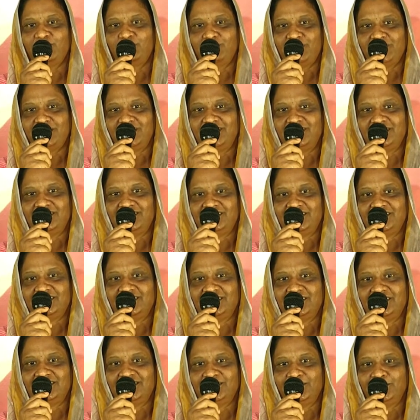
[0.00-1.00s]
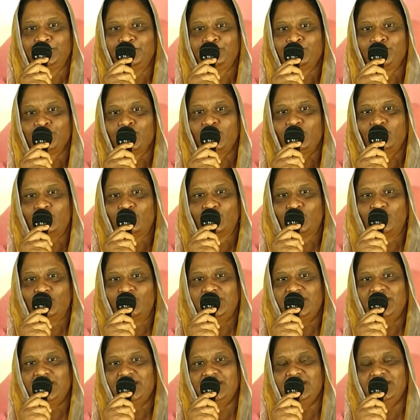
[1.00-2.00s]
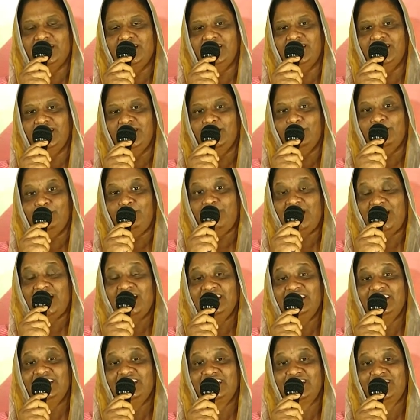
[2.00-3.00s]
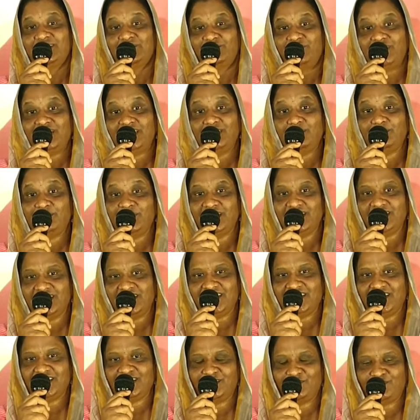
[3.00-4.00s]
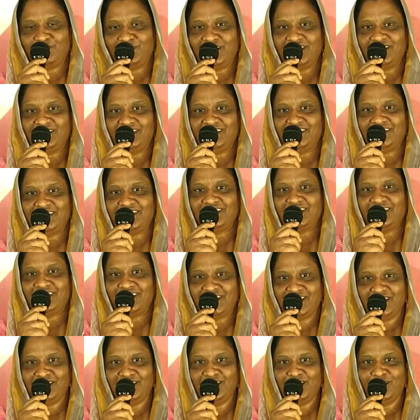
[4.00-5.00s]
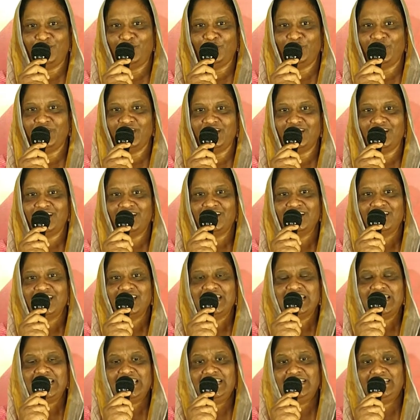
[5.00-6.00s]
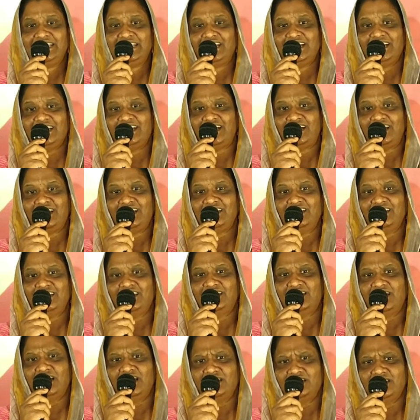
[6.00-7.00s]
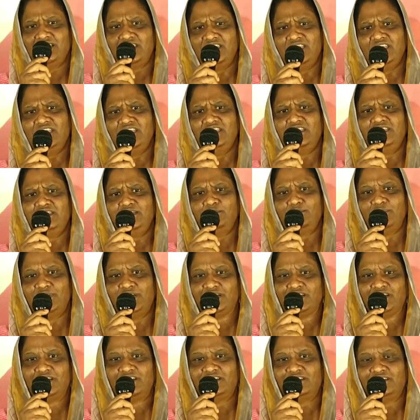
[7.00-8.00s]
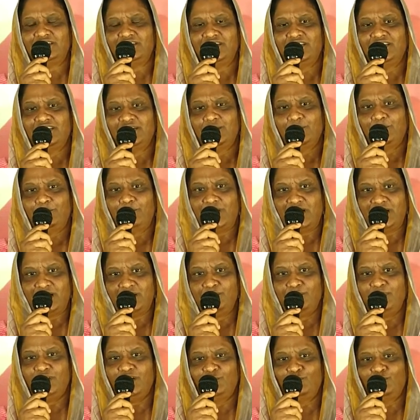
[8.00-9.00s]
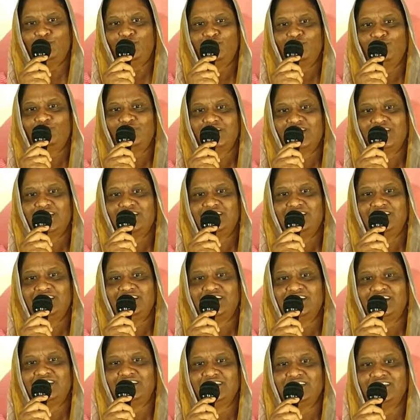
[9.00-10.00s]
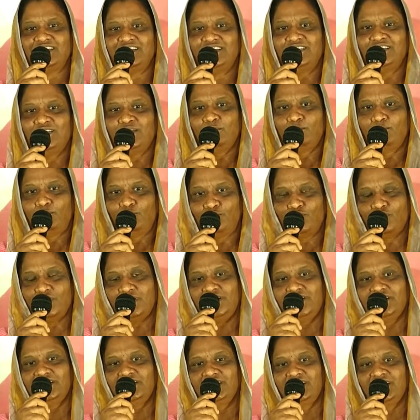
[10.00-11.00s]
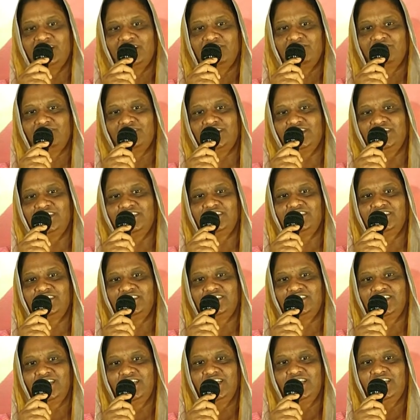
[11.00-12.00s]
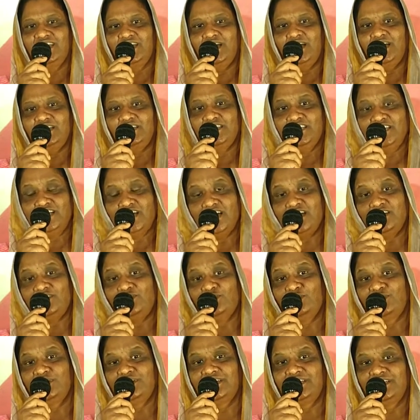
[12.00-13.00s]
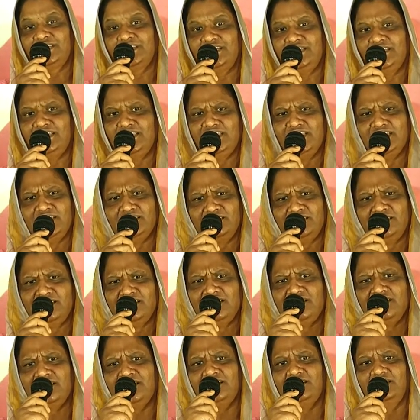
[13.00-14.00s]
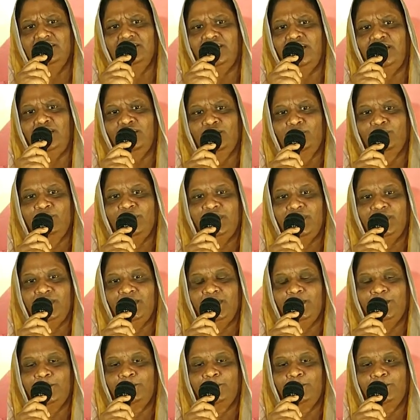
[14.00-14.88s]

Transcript: அவர் பதில் தந்து உங்களுடைய மனதிற்கு வலிமை அளிக்கிறவராக இருக்கிறார் ஹலலூயா இந்த நாளில் அநேக மக்கள் பணபலம் உள்ளவங்களா இருக்கிறாங்க புகழ் இருக்கவங்களுக்கு அதிகாரம் இருக்குது எது இருந்தாலுமே